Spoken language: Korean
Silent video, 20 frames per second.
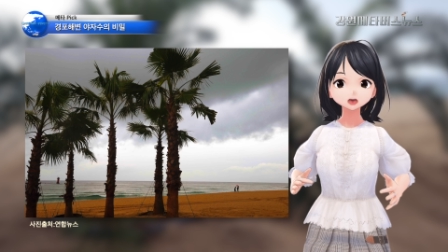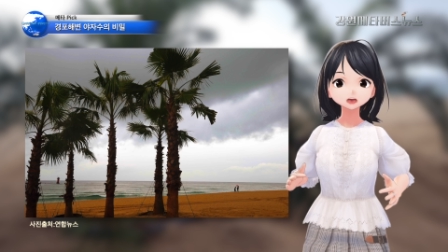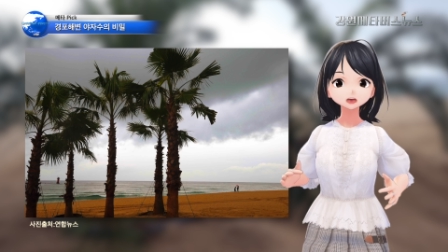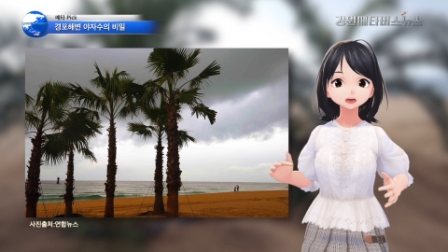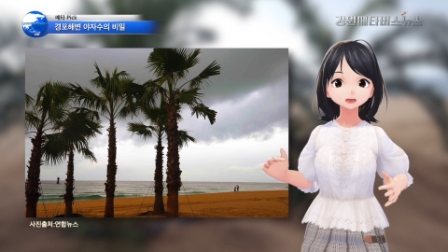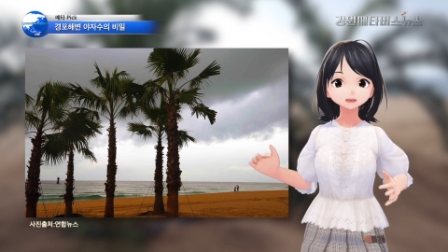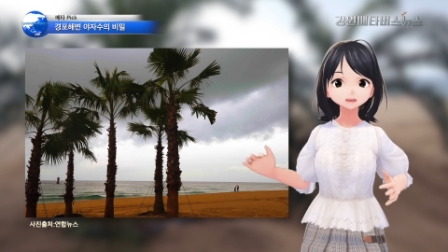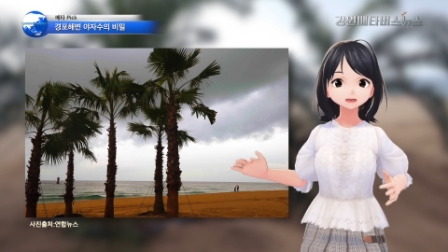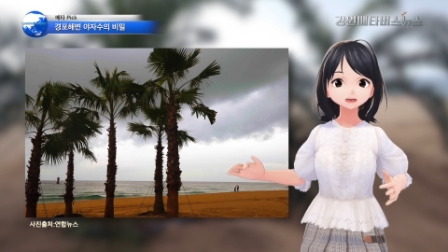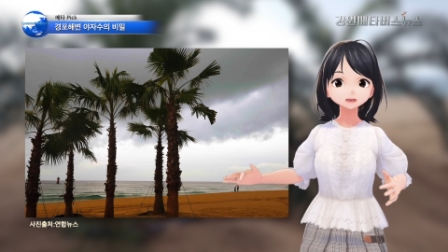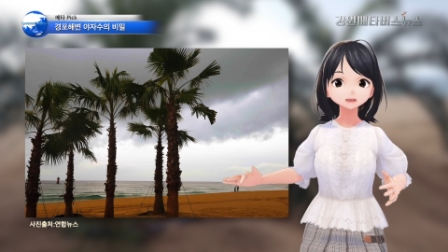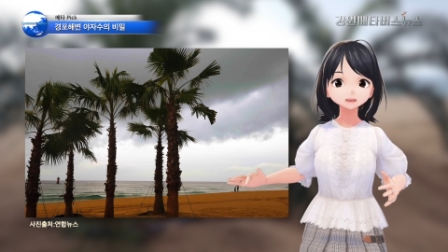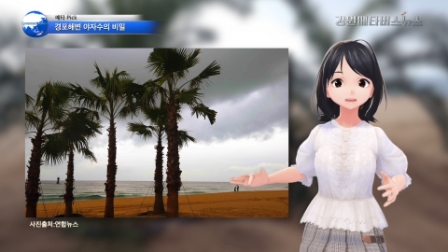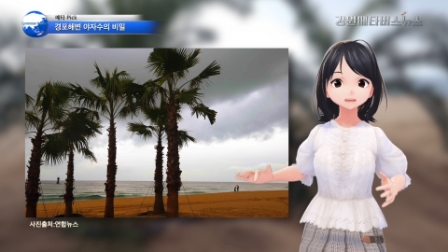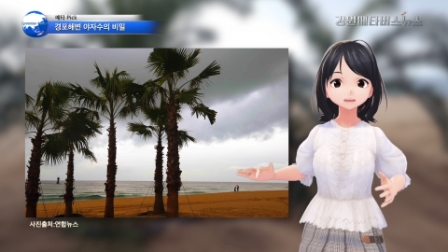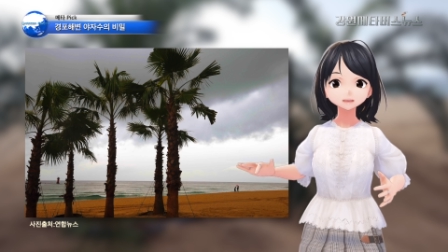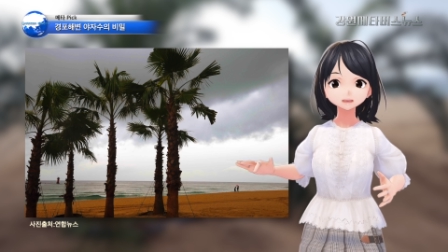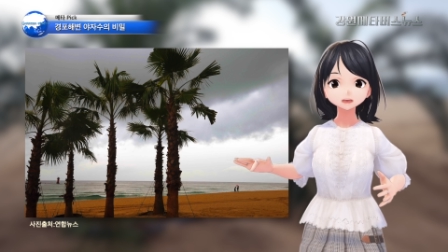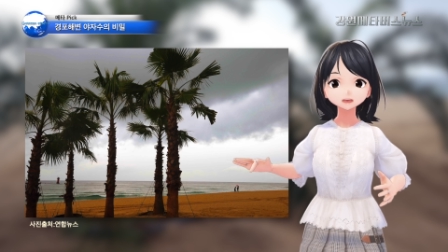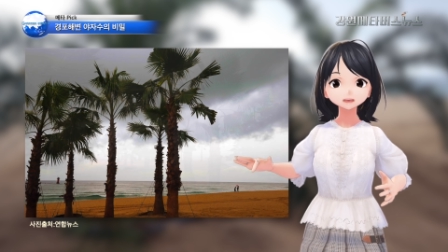것으로
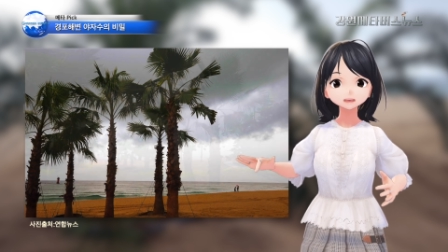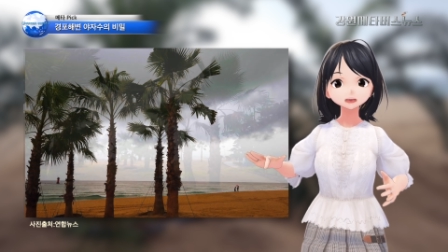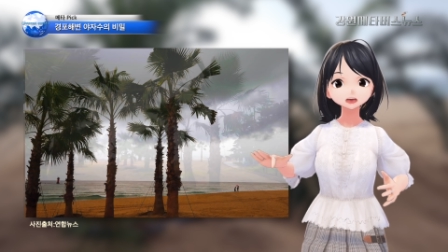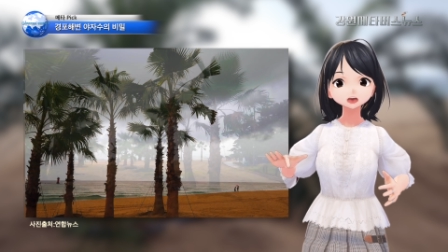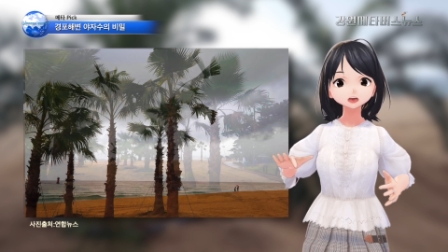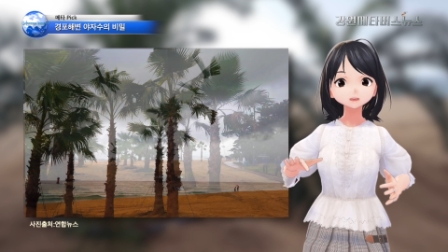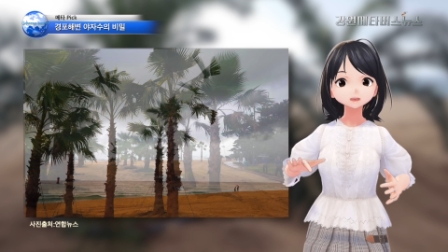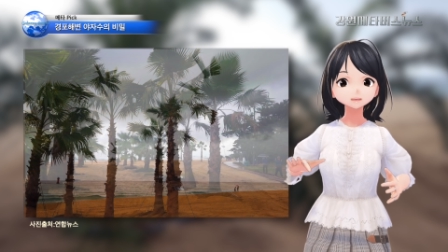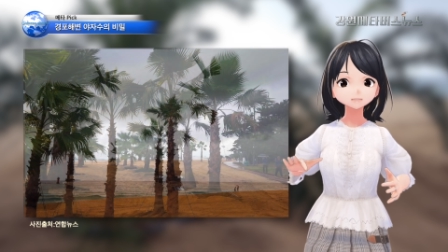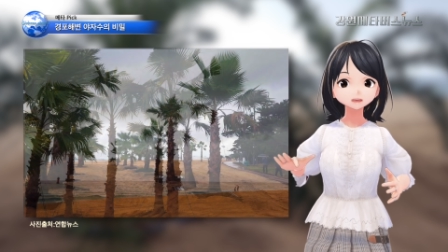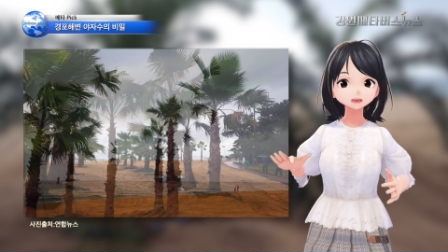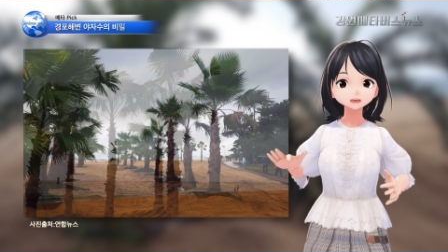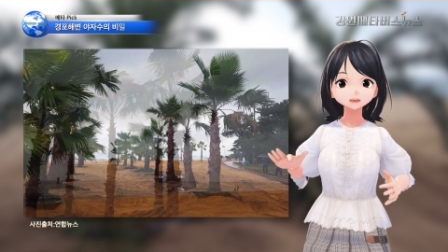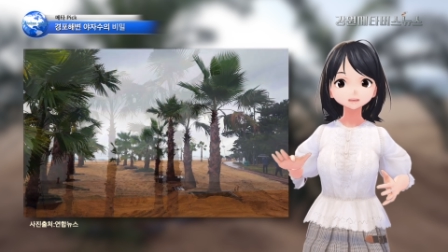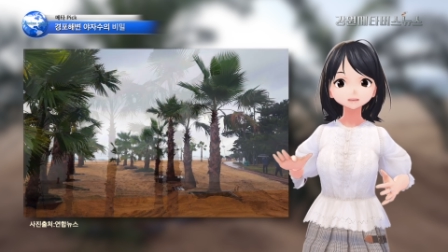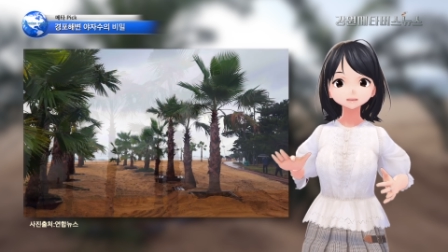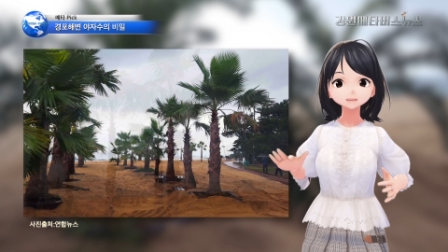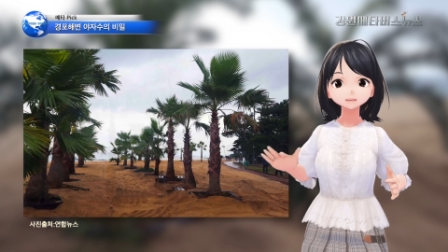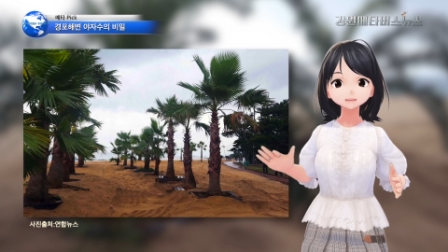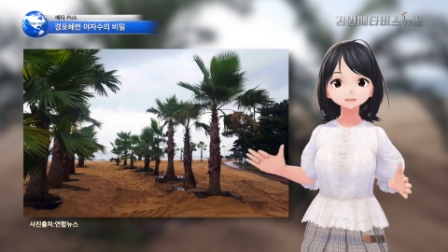강릉시가
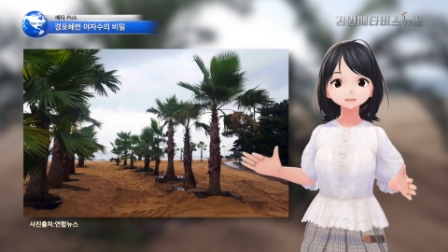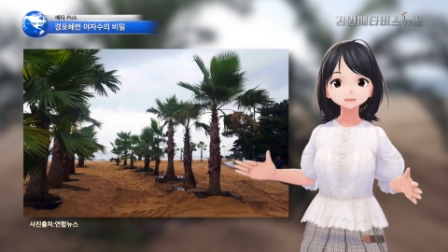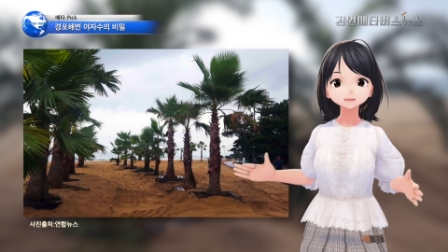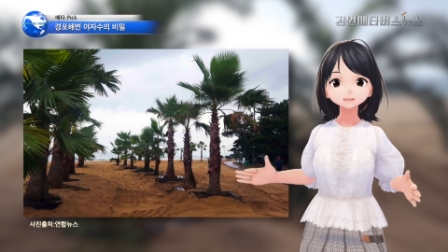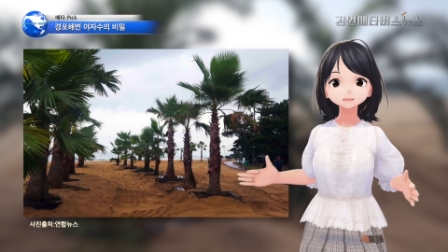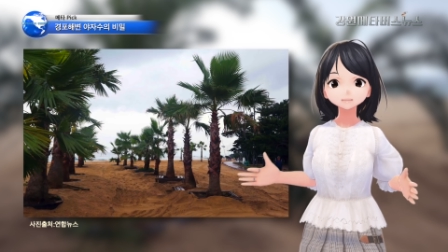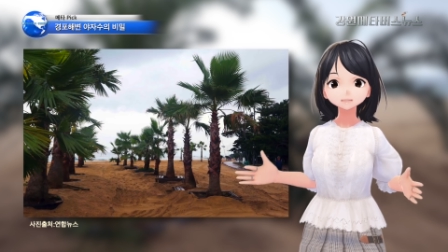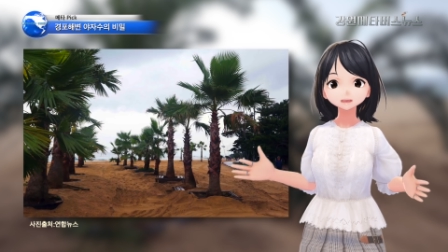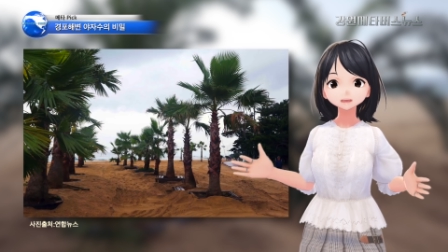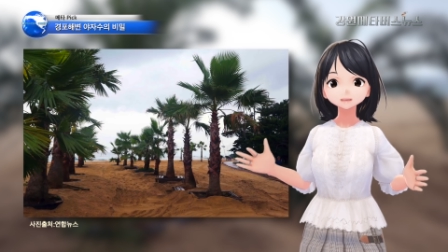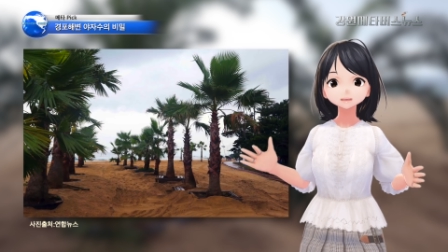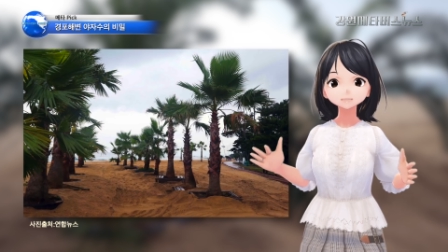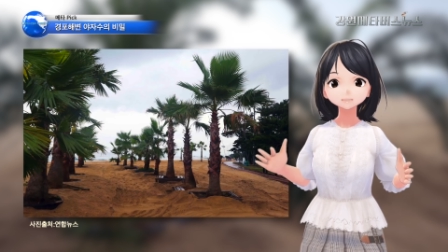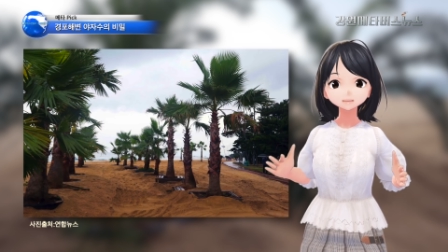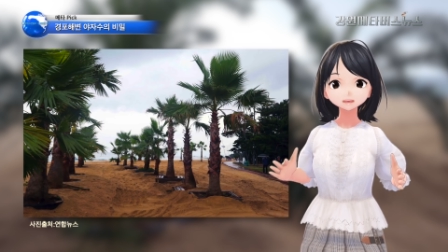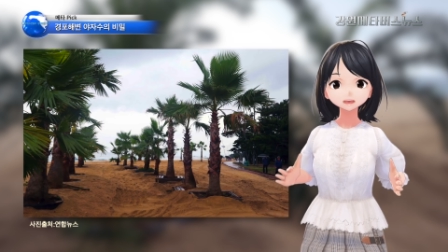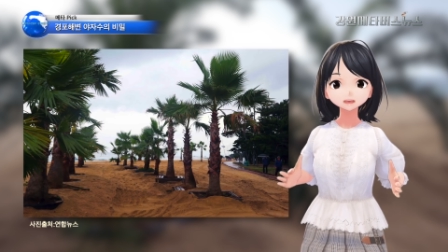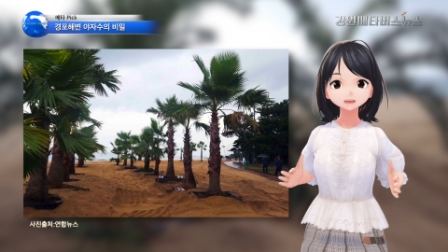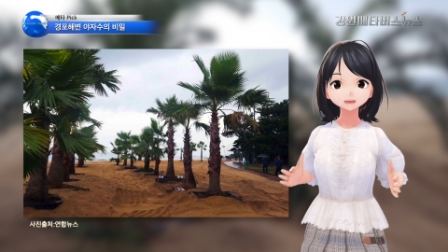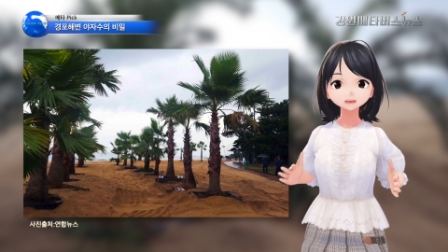1,500만 원을 들여
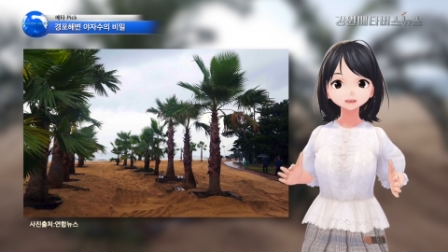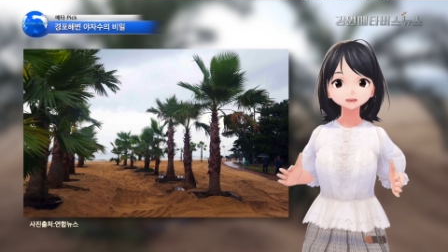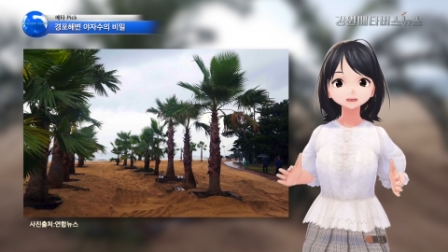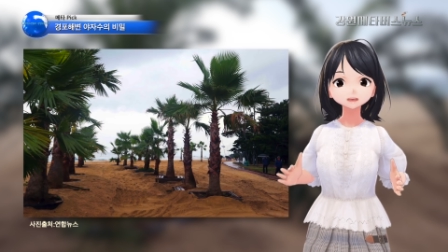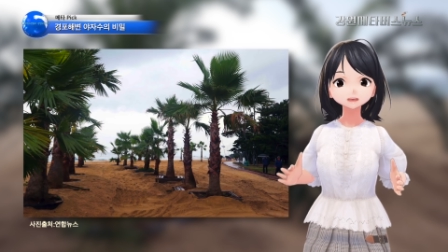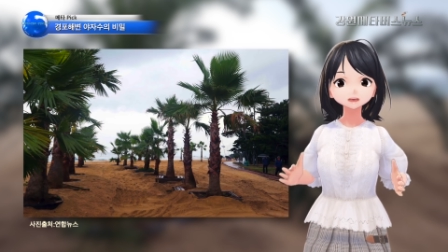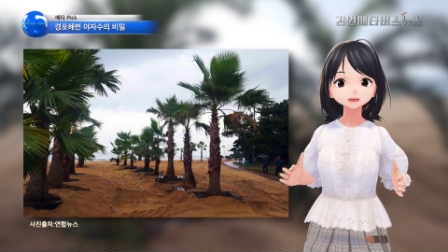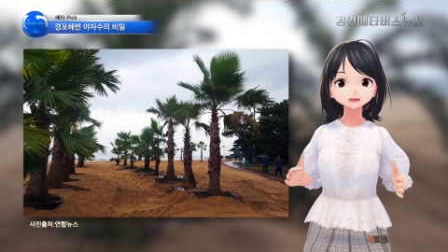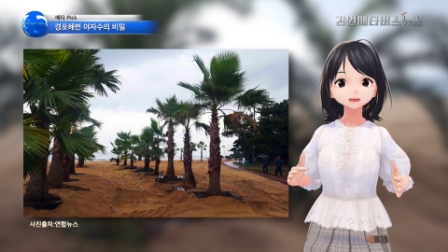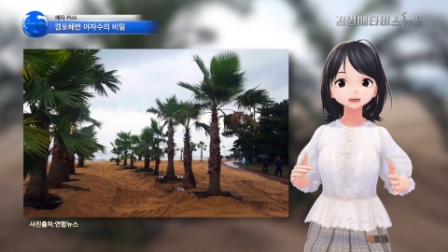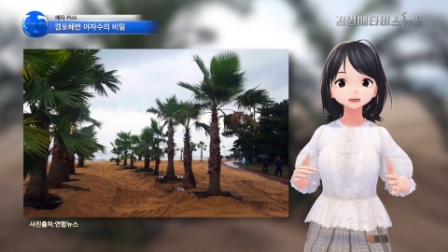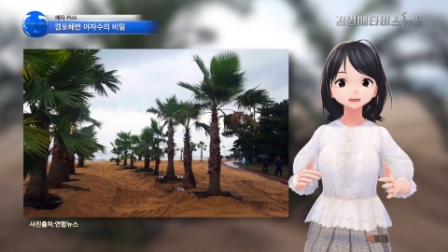임대했습니다.